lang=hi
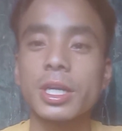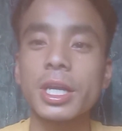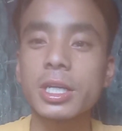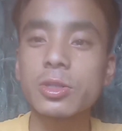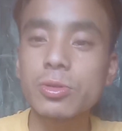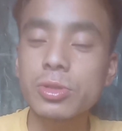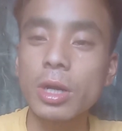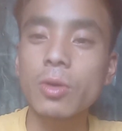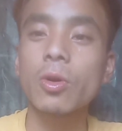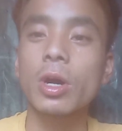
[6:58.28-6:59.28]
एक
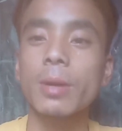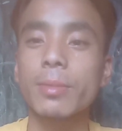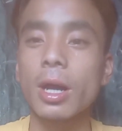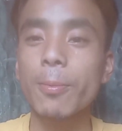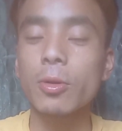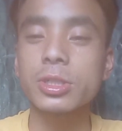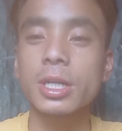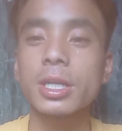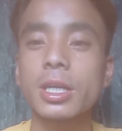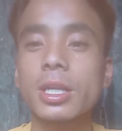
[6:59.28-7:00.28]
दूसरा को खराब ना
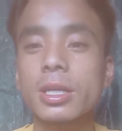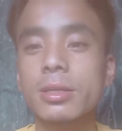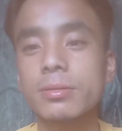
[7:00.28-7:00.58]
पहुँचाने के लिए